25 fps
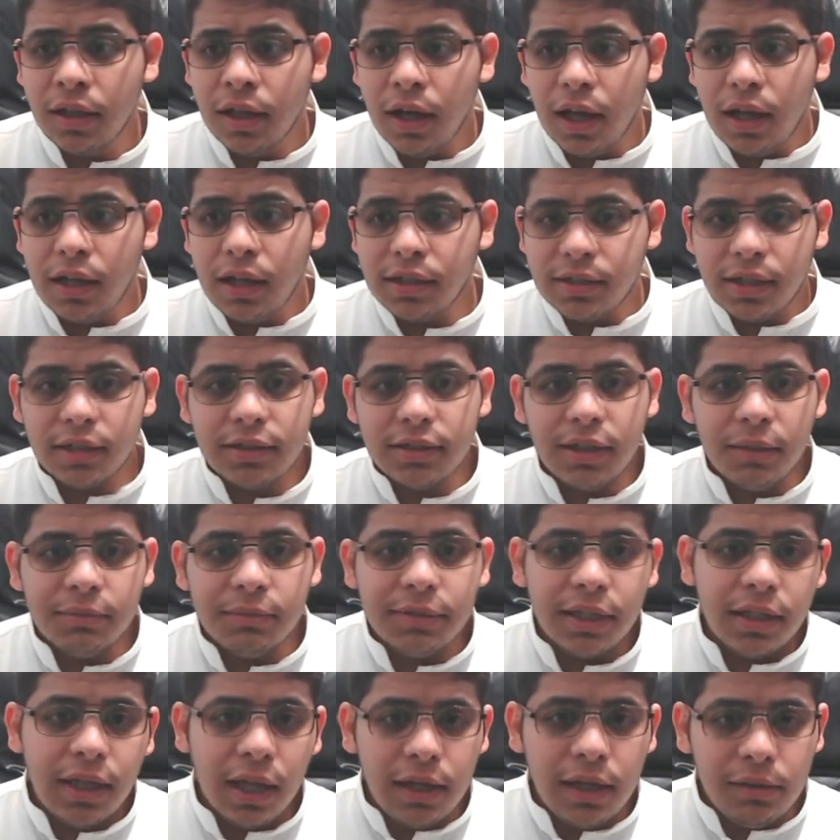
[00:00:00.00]
اللي
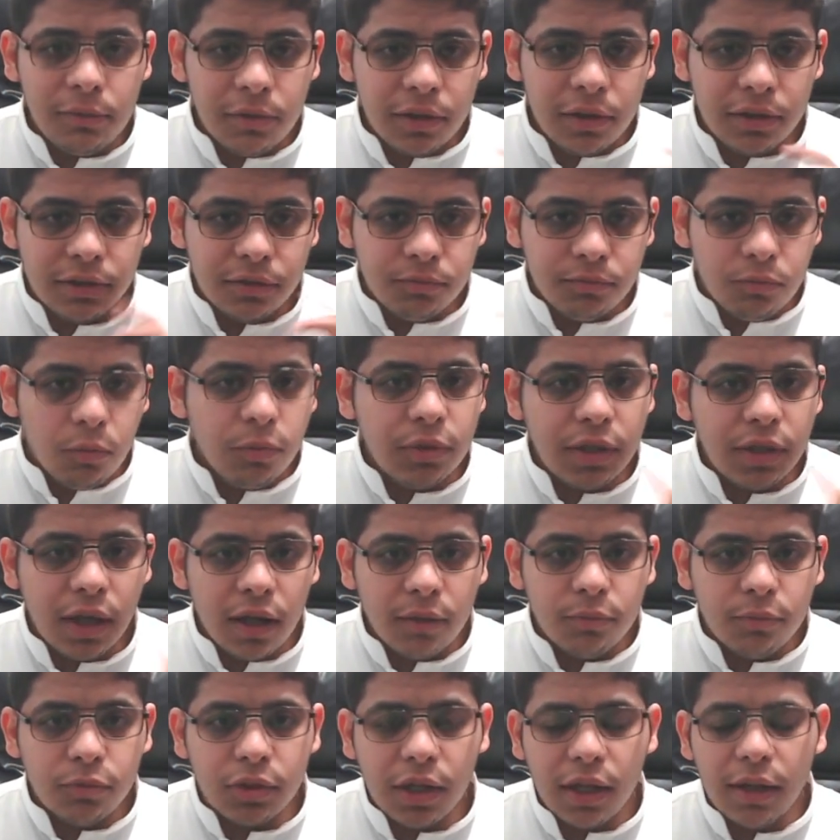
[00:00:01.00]
استخدمتها يعني
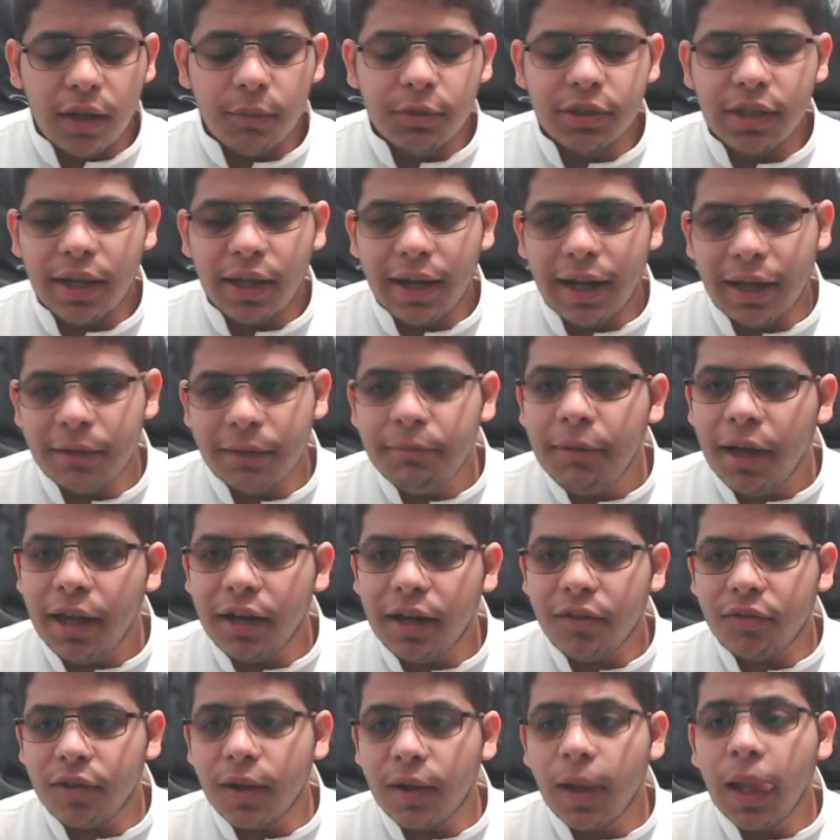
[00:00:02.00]
مجرد مشاركه
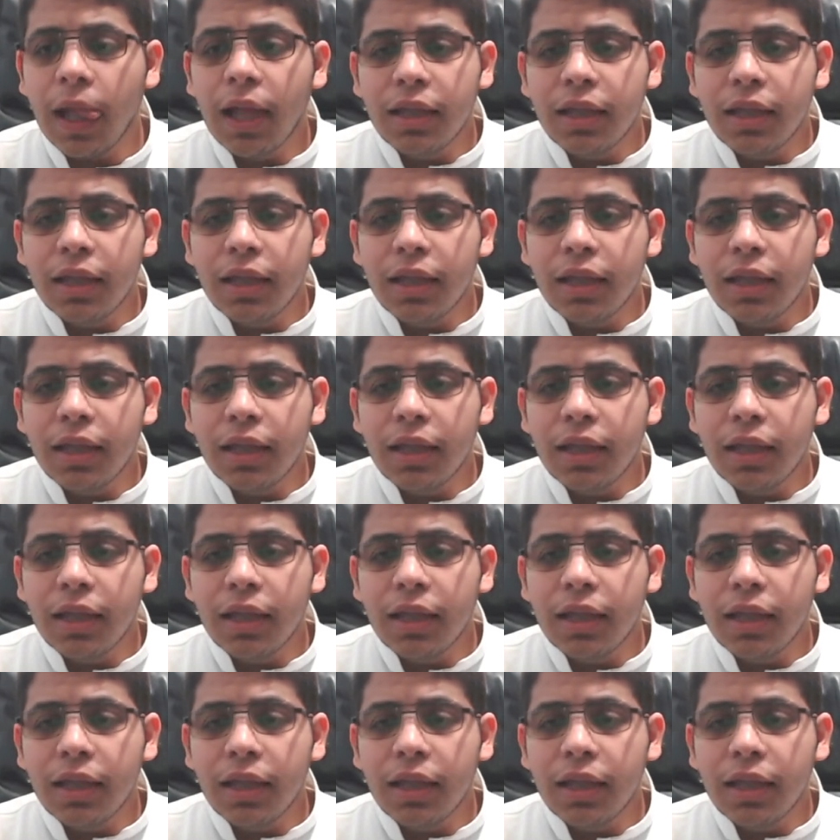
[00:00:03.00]
معرفه